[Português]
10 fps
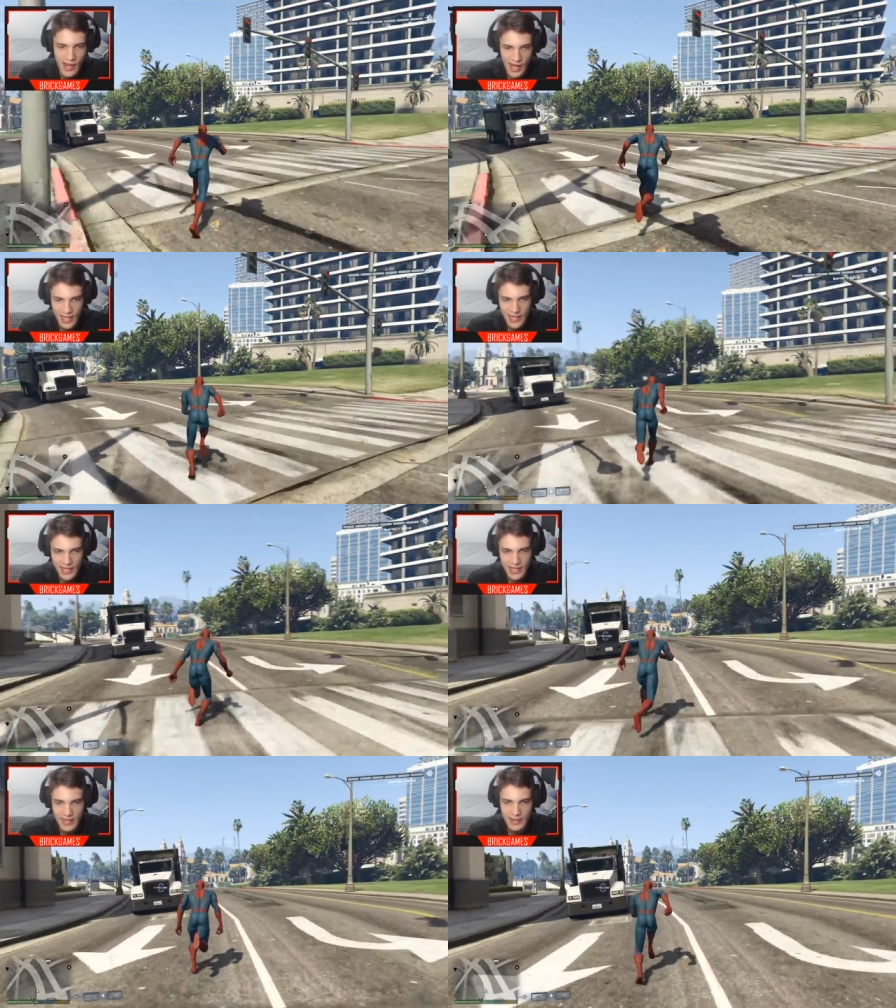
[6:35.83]
a
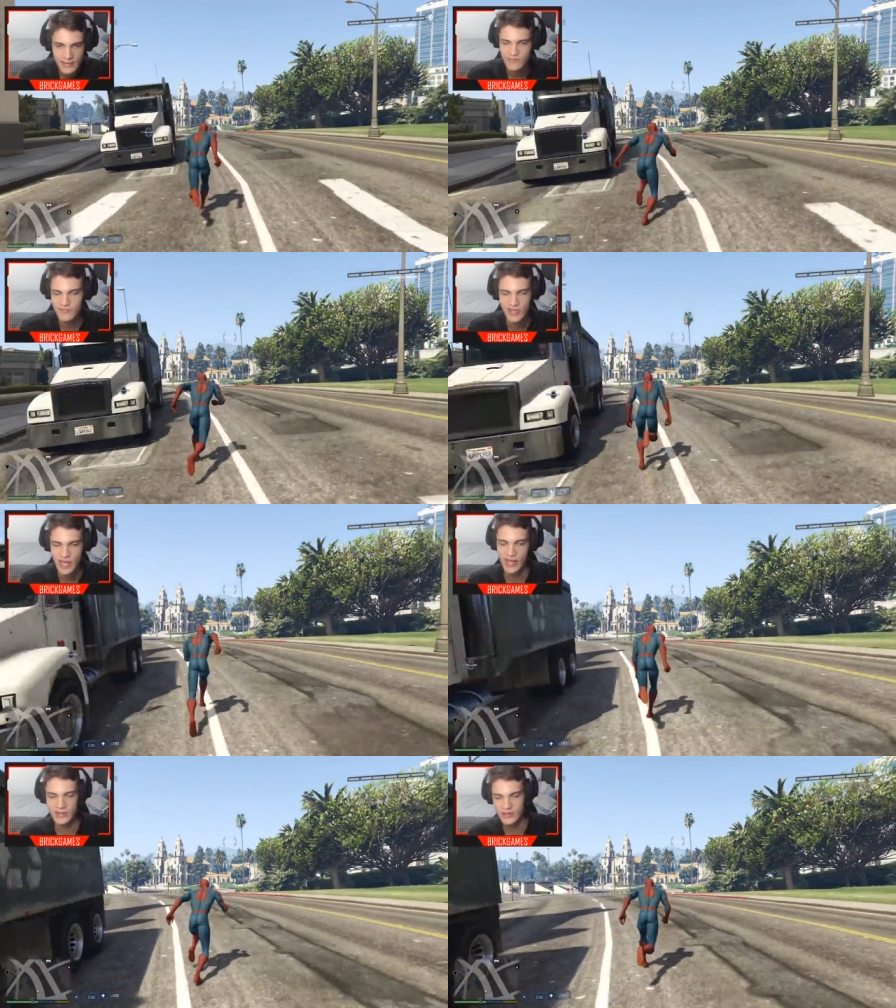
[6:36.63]
Arlequina.
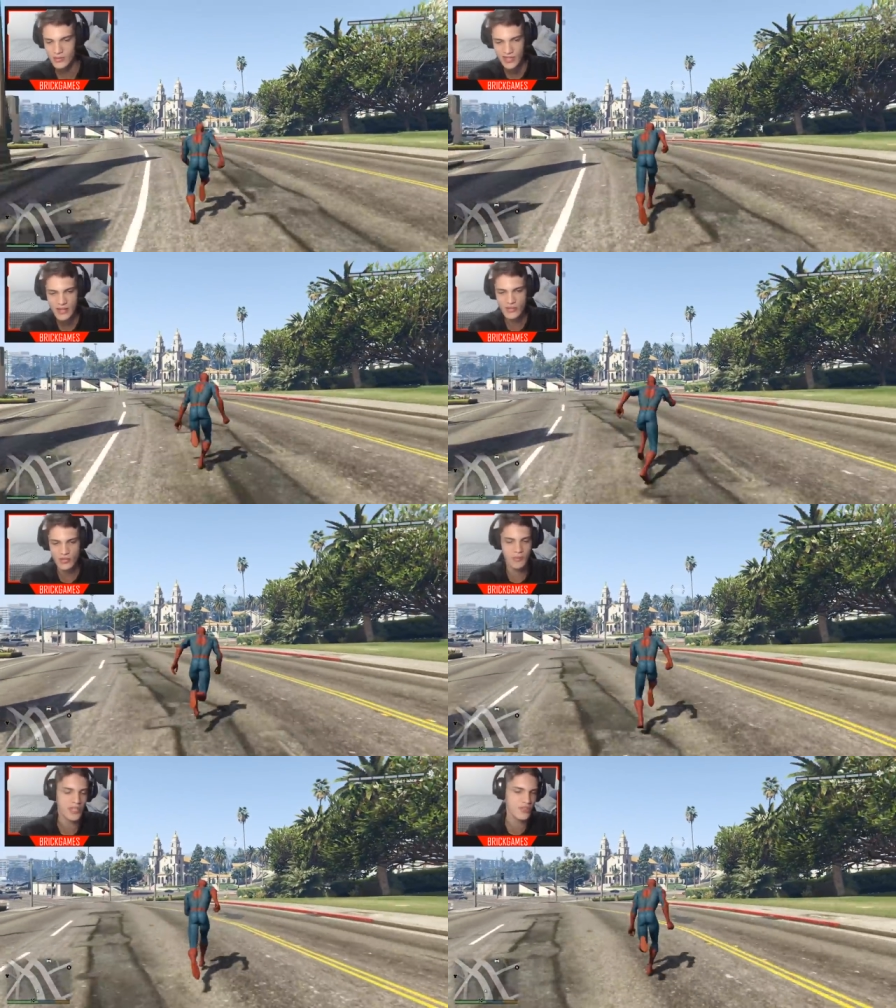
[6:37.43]
É, não sei, isso,
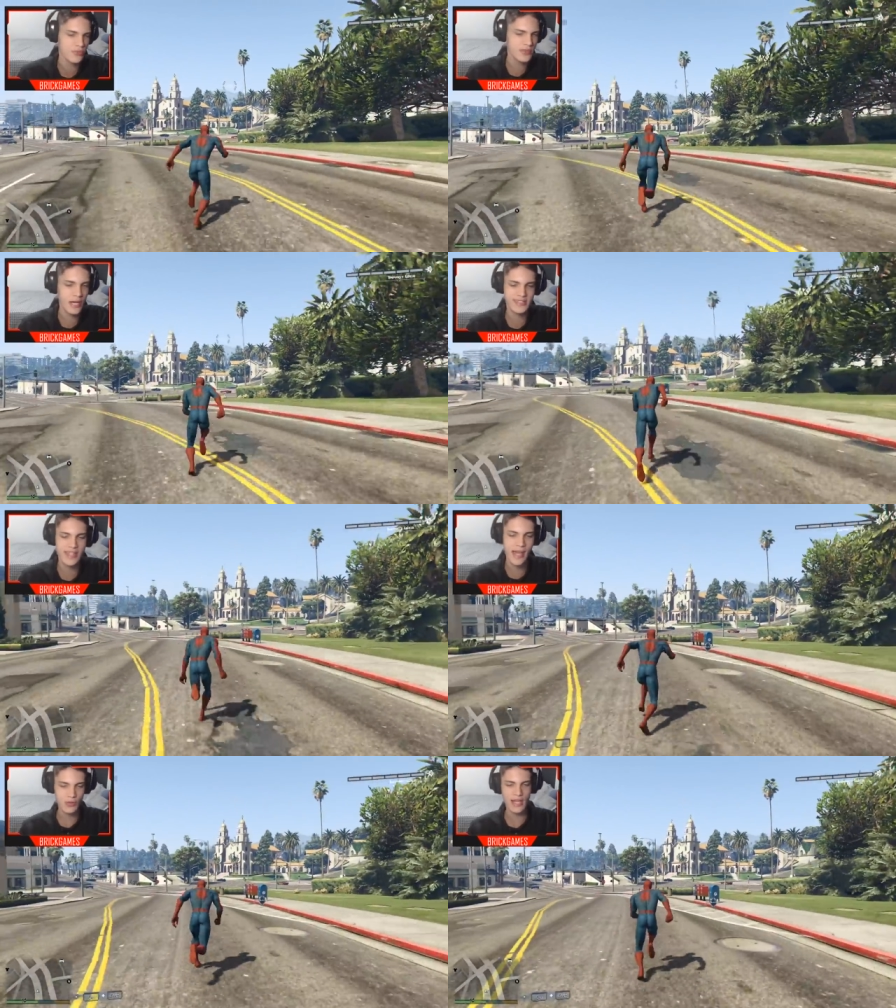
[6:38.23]
isso me dá um
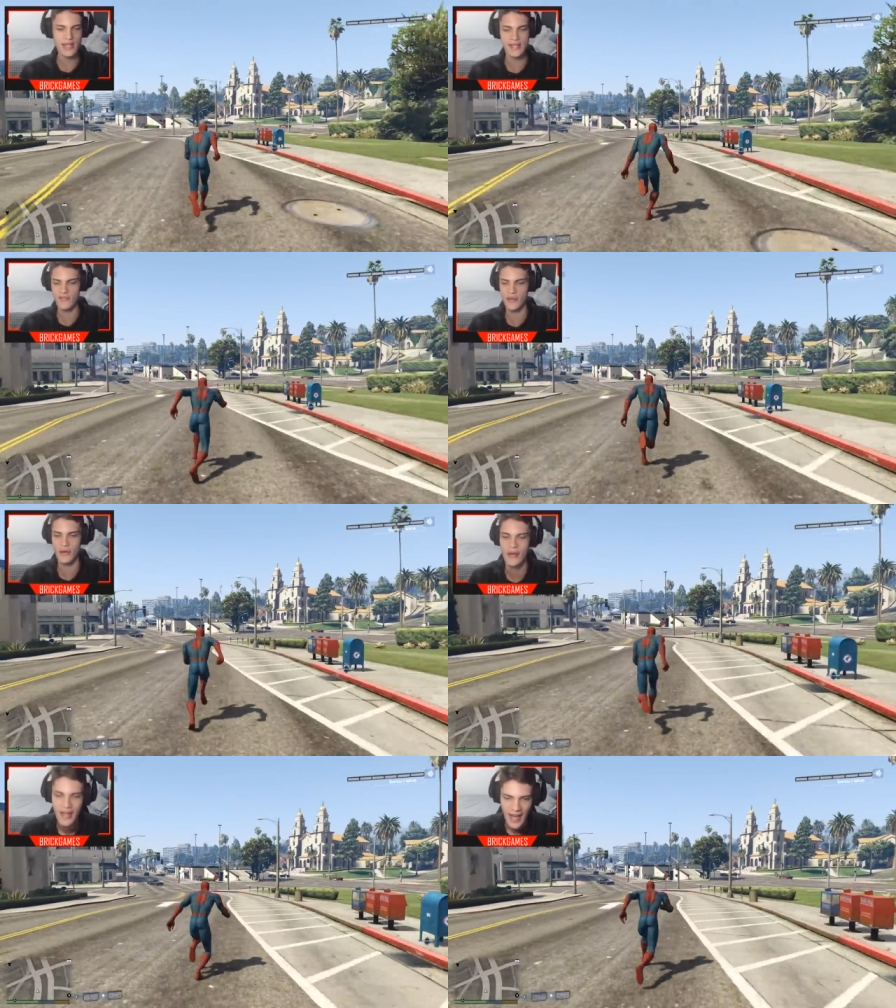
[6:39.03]
certo alívio.
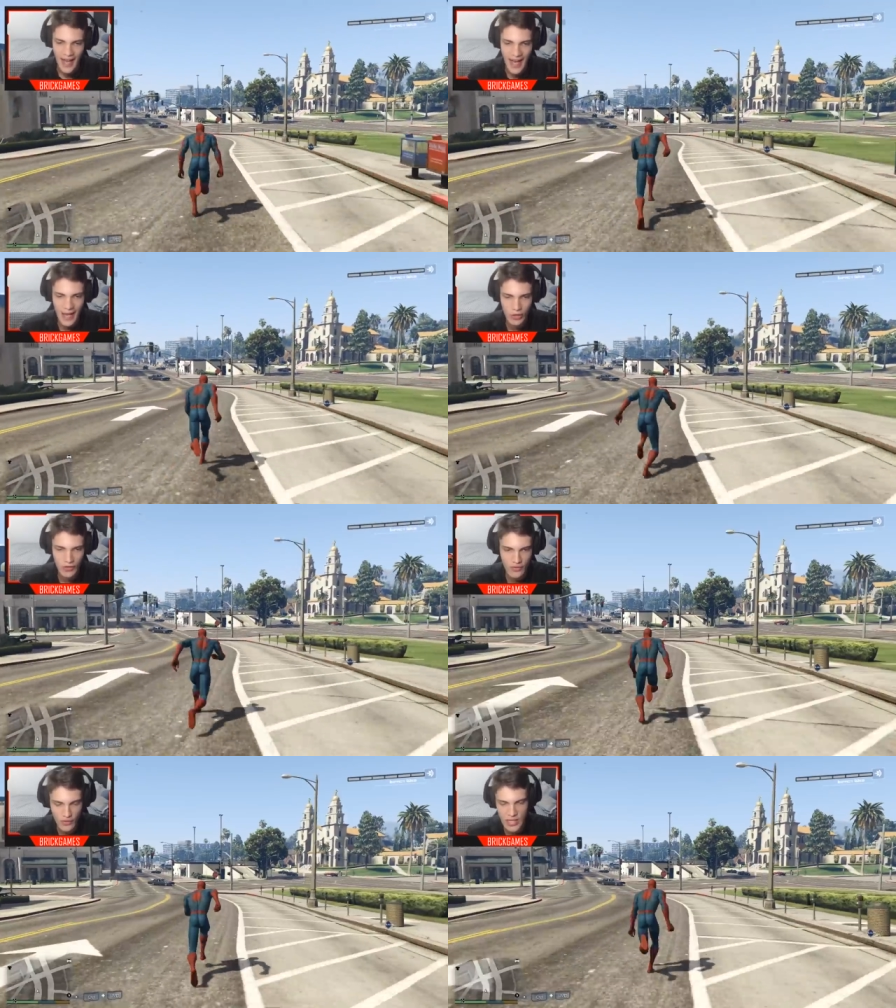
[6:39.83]
Ah, agora eu
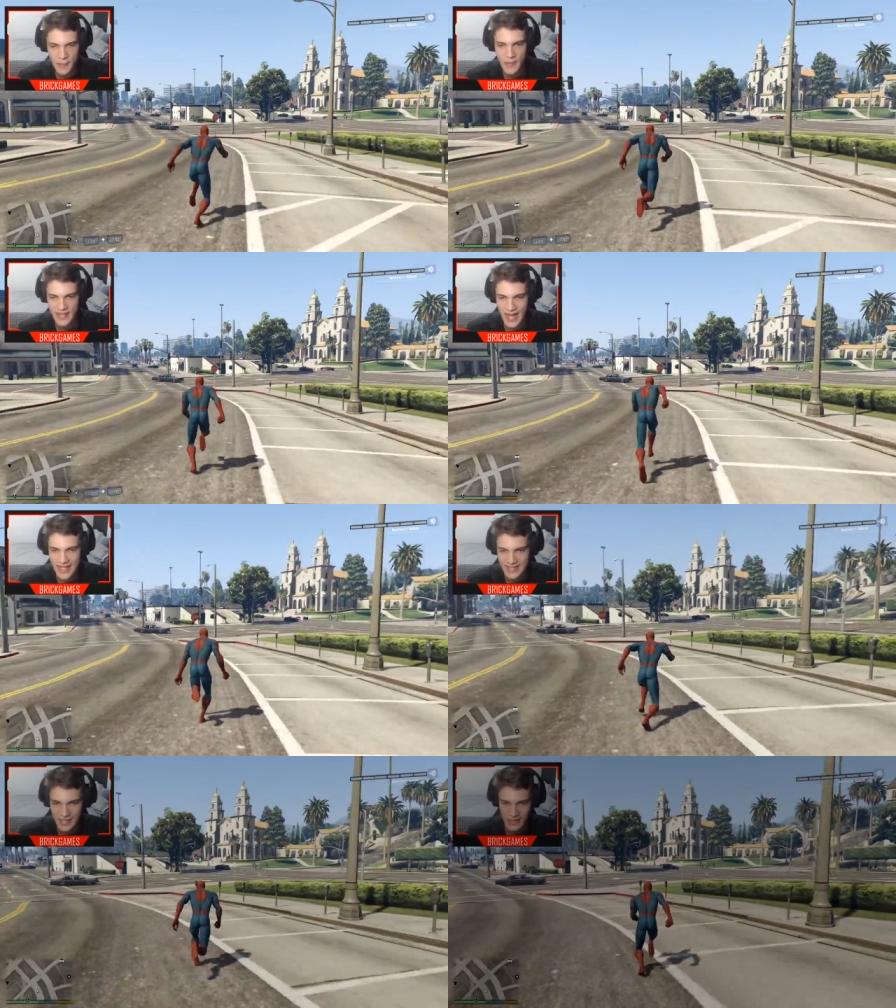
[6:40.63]
vou voltar pra casa.